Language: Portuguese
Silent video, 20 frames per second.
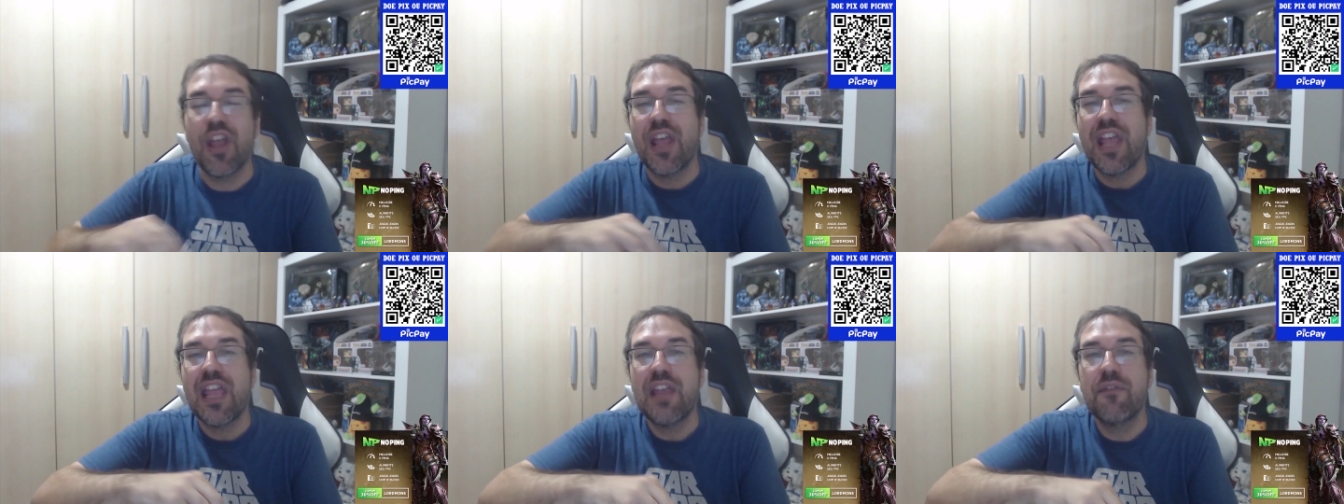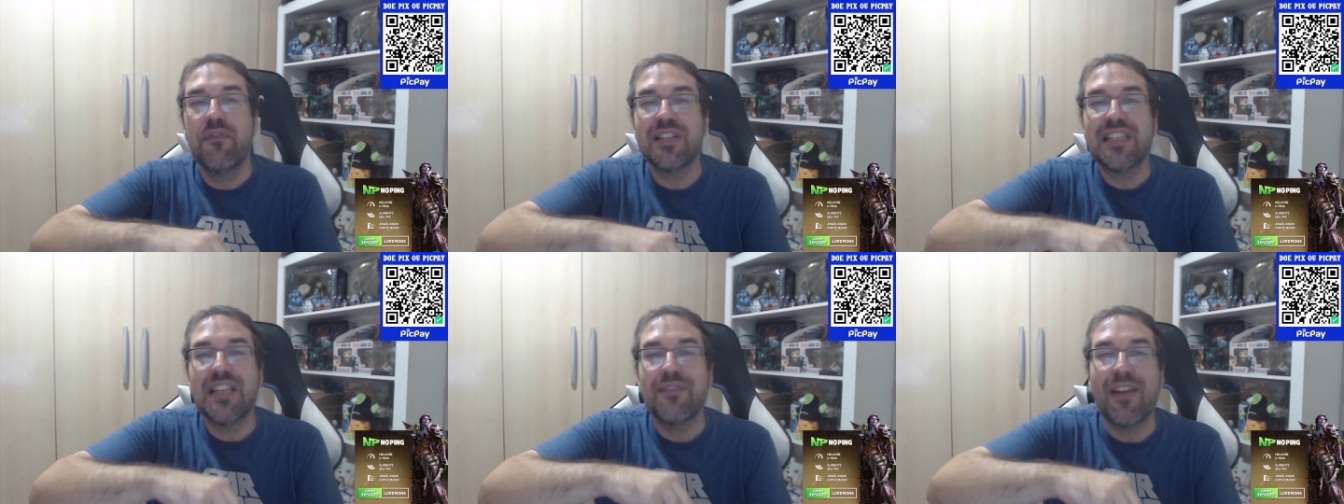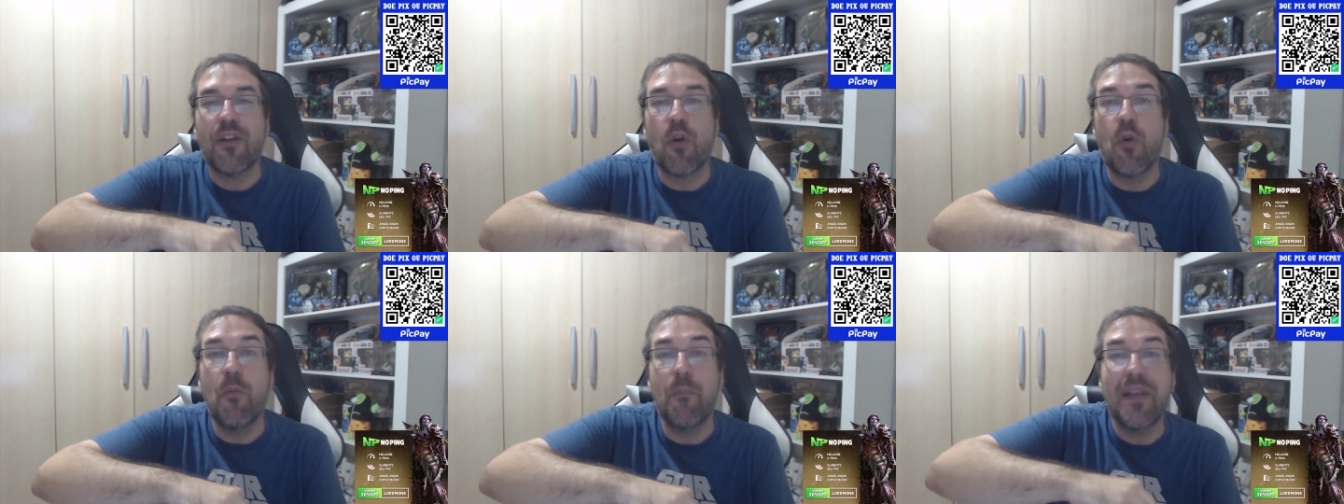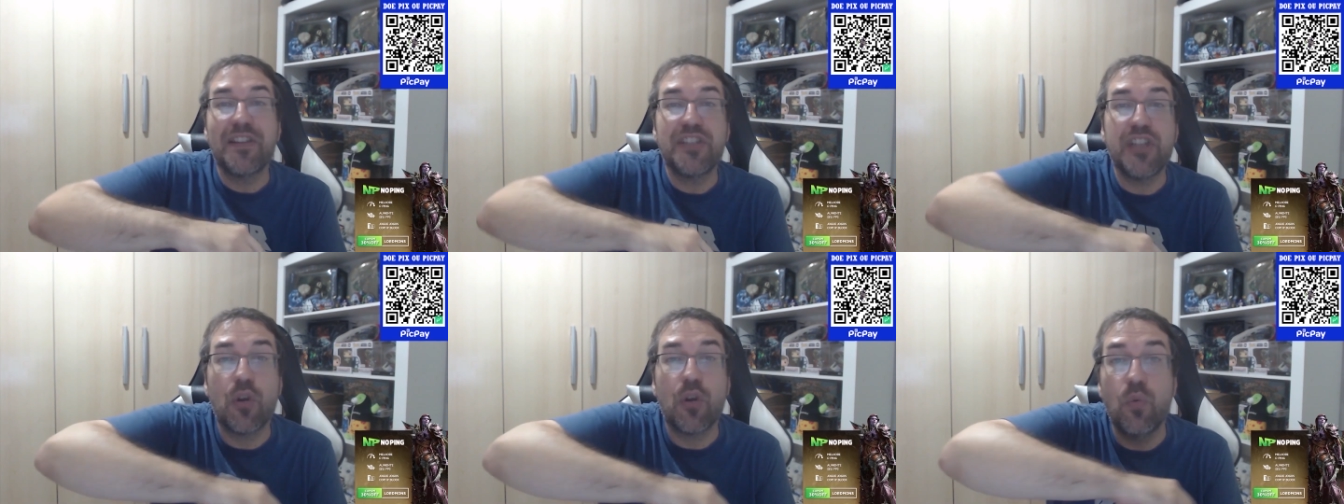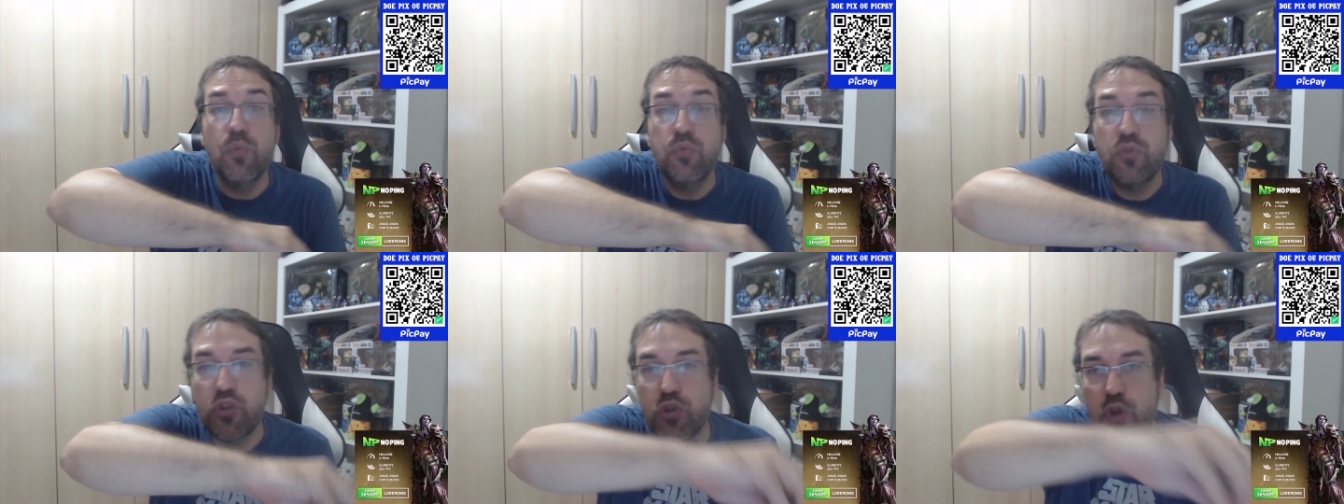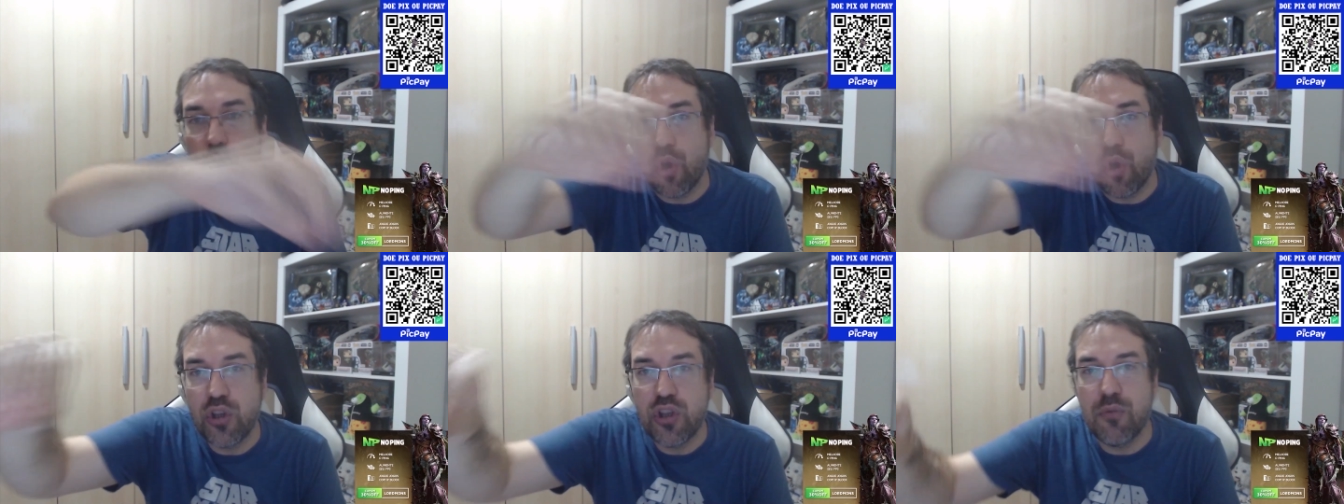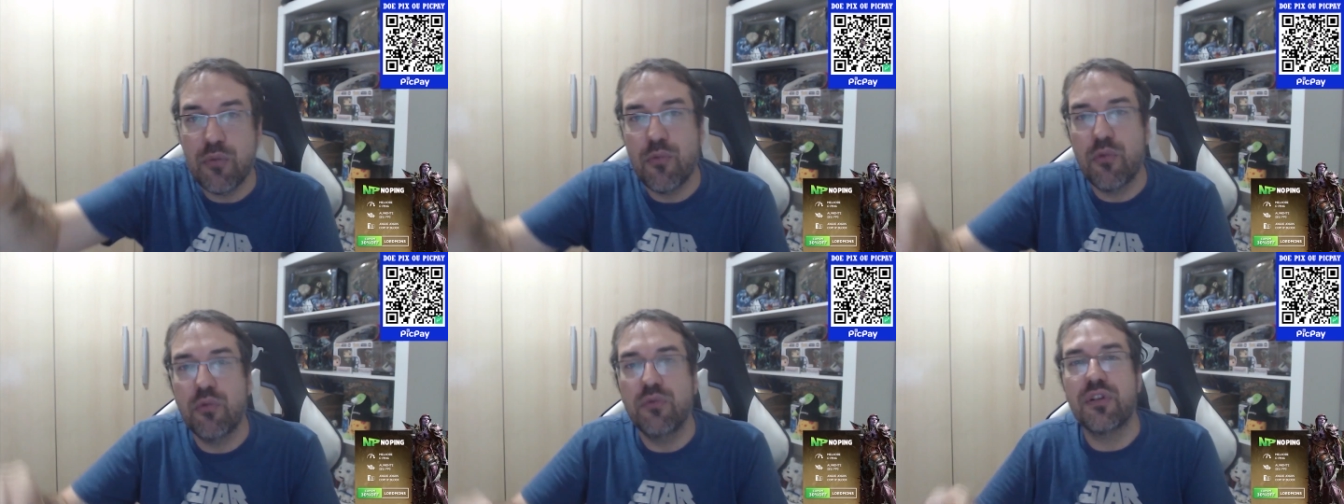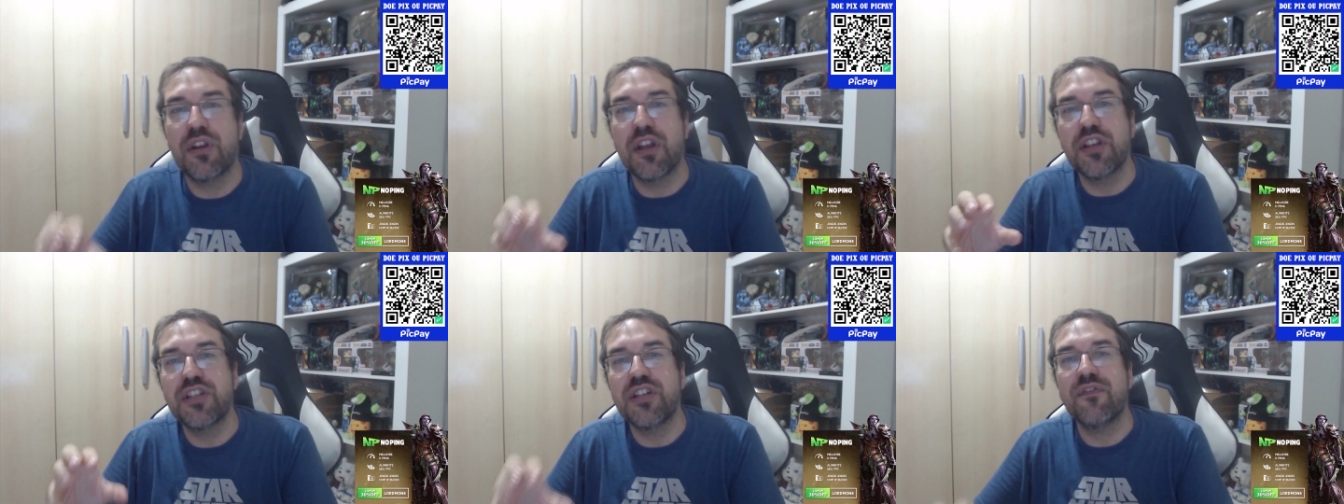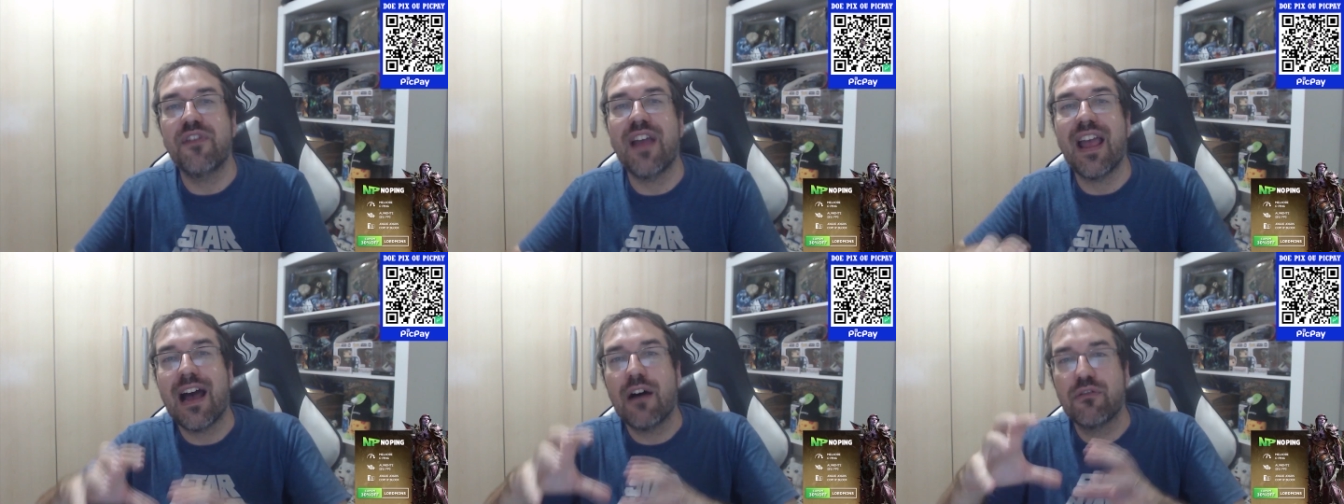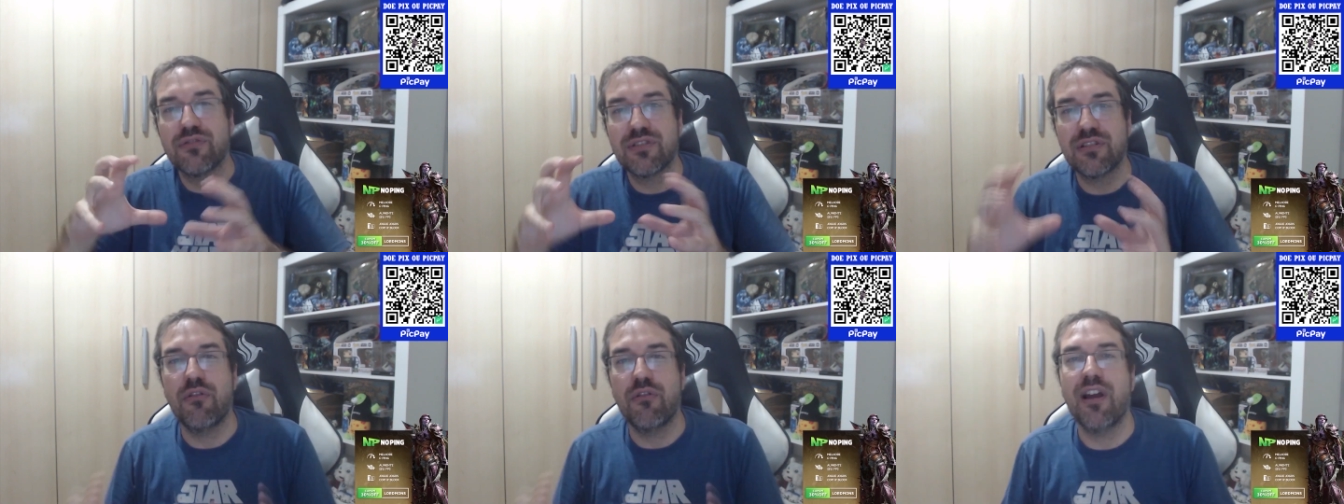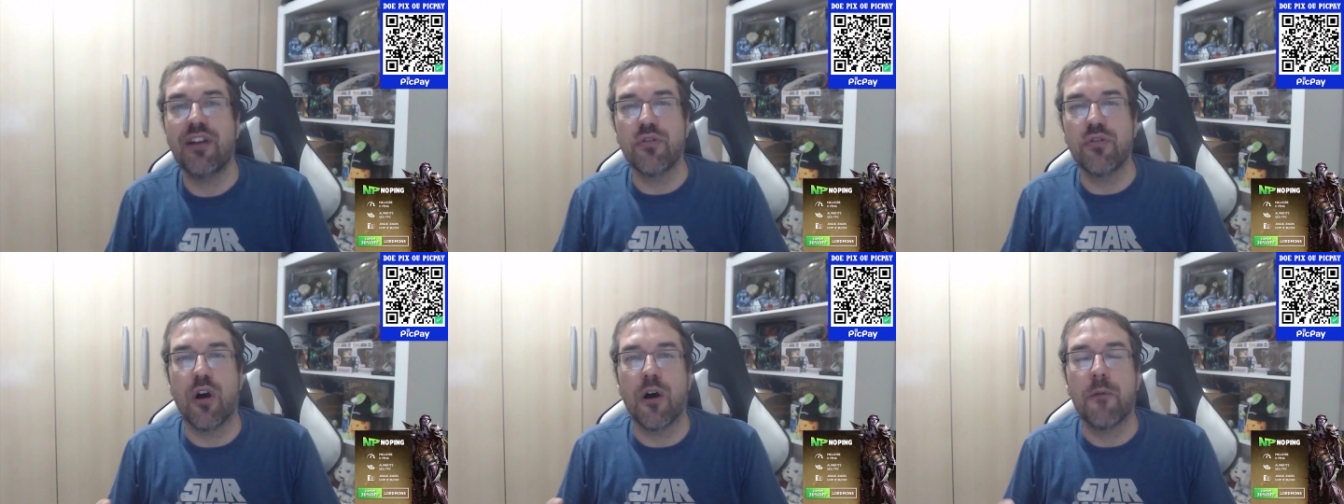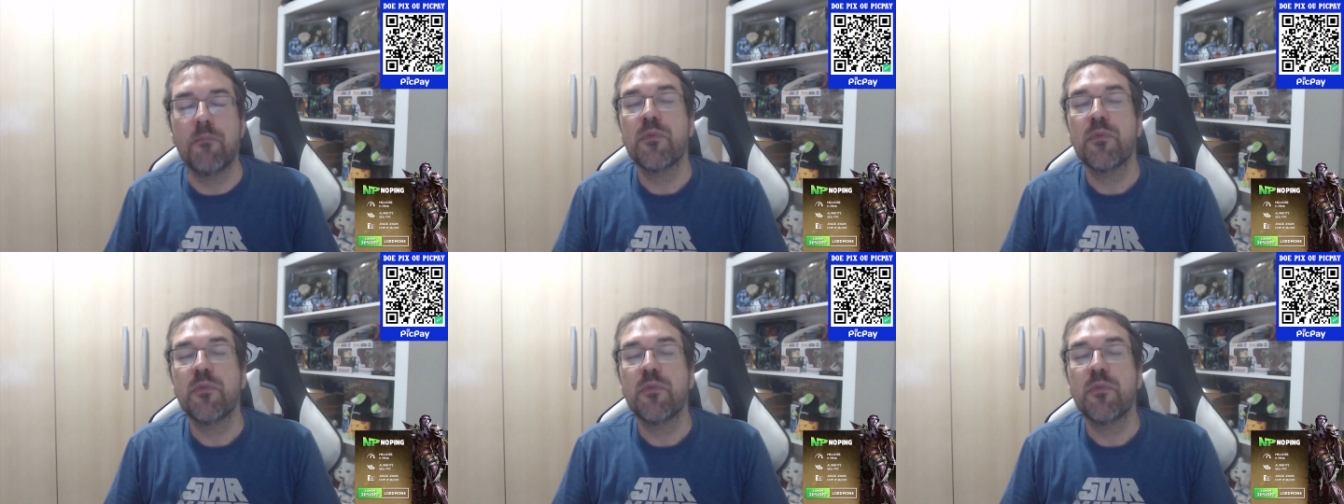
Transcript: e você vai competir com todo mundo que tiver ao seu redor.